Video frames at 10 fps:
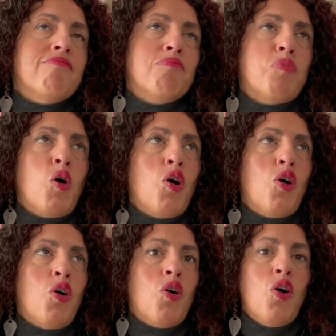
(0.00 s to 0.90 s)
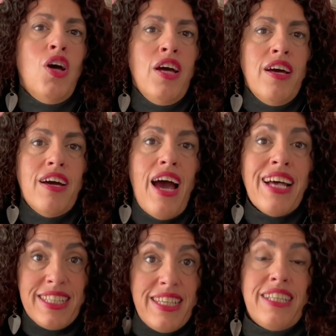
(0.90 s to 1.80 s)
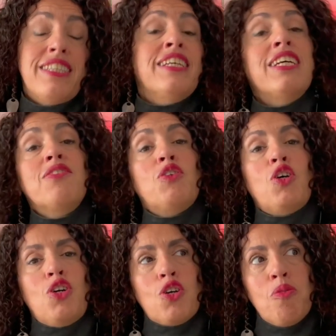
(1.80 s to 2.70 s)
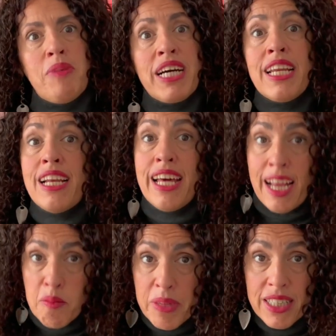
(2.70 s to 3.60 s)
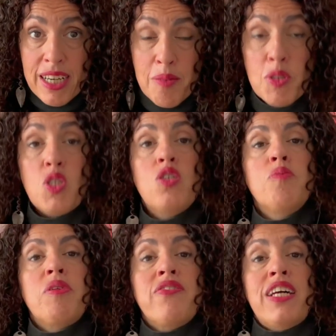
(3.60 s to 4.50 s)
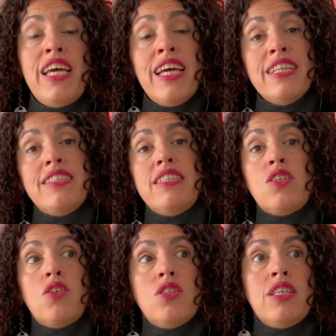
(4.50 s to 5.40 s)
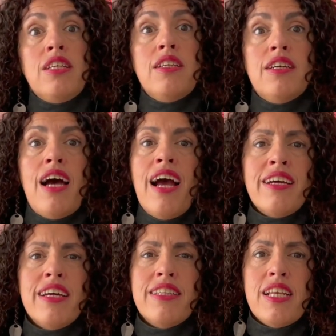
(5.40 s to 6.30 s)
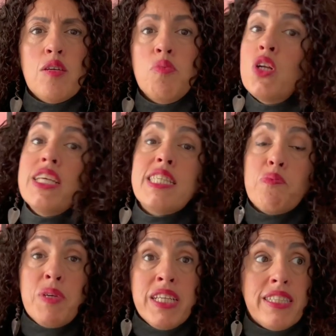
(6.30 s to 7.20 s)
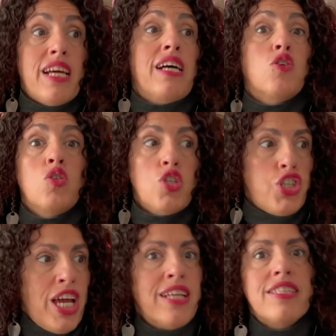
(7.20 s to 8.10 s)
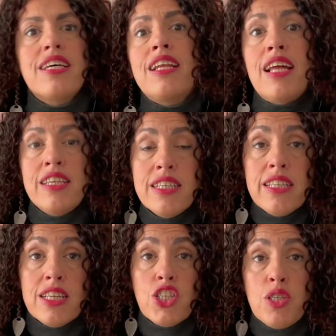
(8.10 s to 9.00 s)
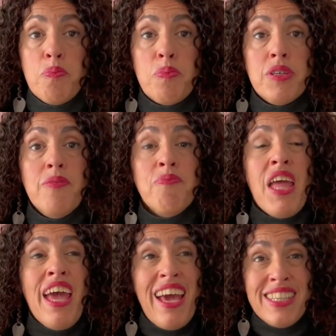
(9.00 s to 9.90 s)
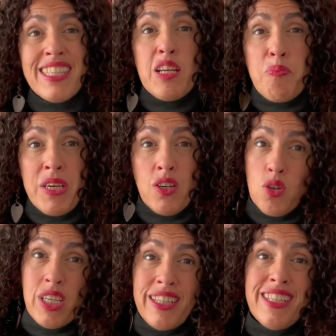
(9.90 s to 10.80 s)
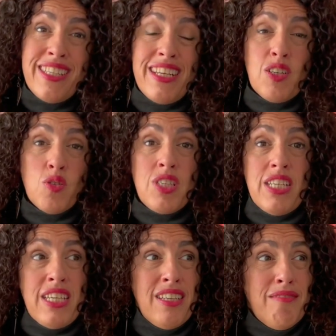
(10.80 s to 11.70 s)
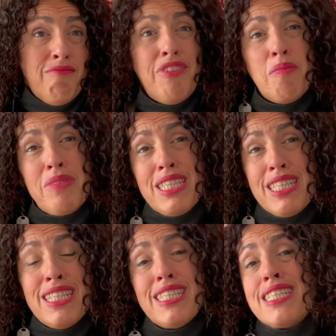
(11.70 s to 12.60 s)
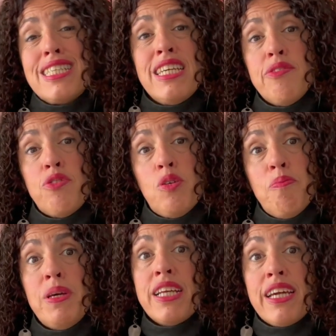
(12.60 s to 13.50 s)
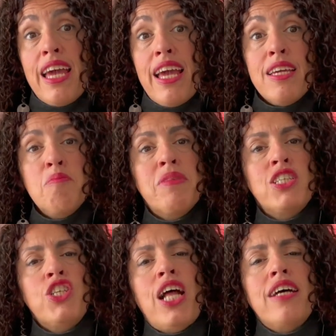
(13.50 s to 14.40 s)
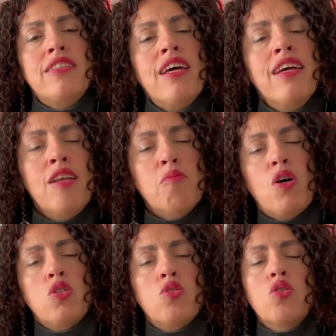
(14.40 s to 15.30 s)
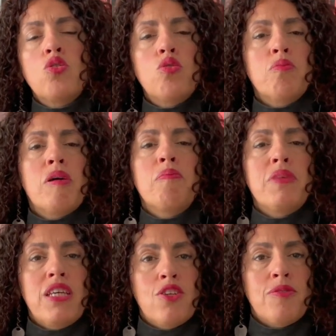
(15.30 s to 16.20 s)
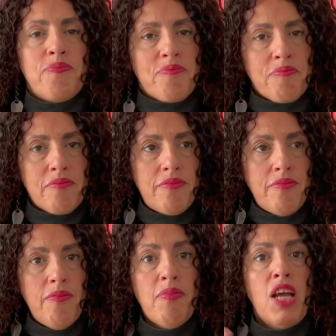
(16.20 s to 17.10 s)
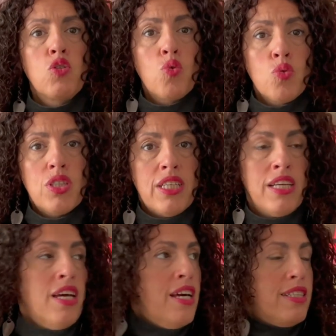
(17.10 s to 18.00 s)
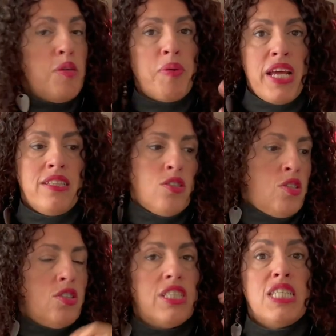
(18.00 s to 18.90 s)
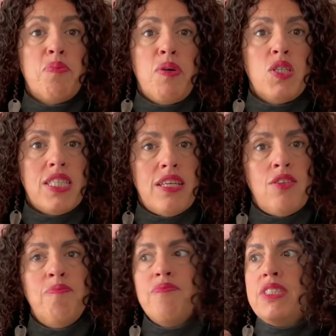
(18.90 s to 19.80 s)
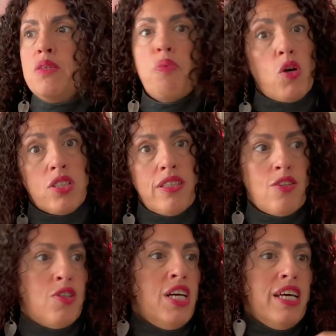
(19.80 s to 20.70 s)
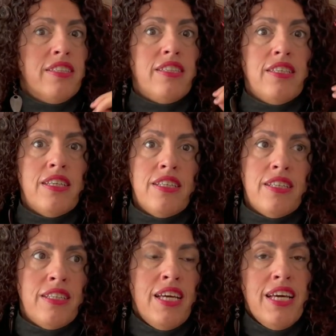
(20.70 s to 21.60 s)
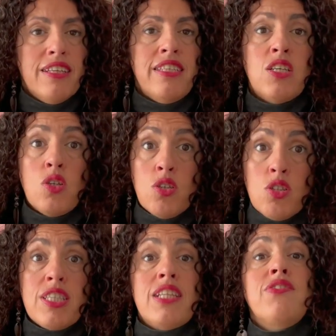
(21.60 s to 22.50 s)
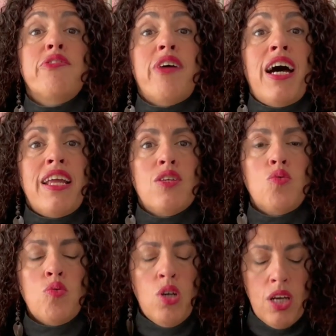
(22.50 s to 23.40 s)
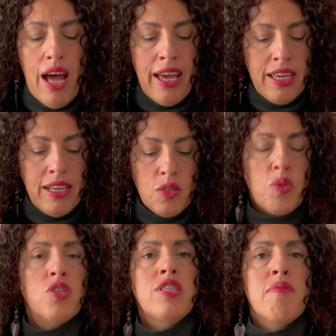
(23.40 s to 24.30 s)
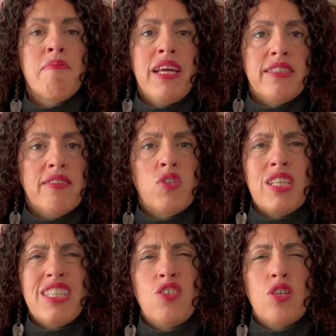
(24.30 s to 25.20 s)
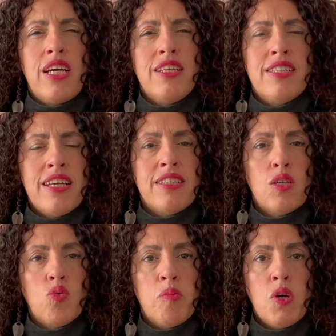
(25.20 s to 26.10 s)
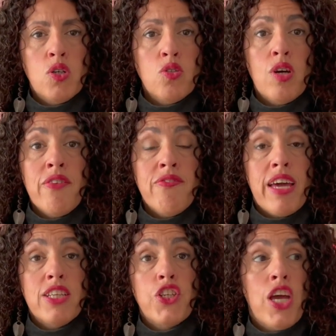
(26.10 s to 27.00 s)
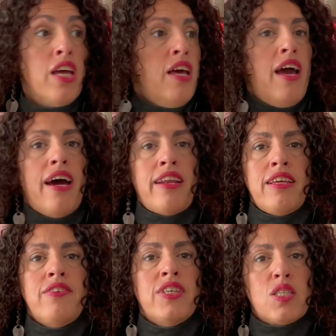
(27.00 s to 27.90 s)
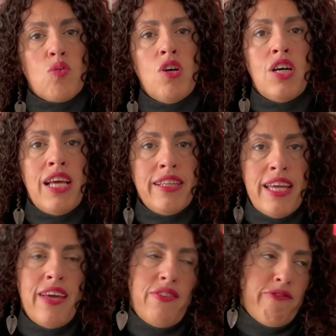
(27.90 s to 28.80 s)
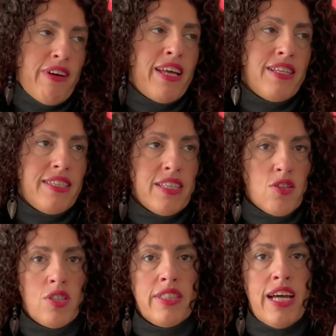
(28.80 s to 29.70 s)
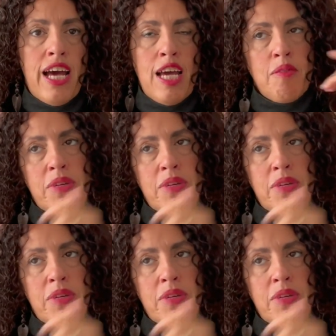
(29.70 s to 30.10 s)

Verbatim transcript: un po' assertivo, con magari la rabbia tra le emozioni prevalenti, con il, anche delle buone spinte alla conoscenza, alla leadership, essere piccoli ed essere così fa abbastanza schifo perché immaginate il mondo di un bambino tutti ti prendono, ti spostano, ti portano, ti dicono cosa devi fare, tu hai le tue cose in mente, vorresti organizzarti a tuo modo e invece arrivi a scuola e devi fare il circle time,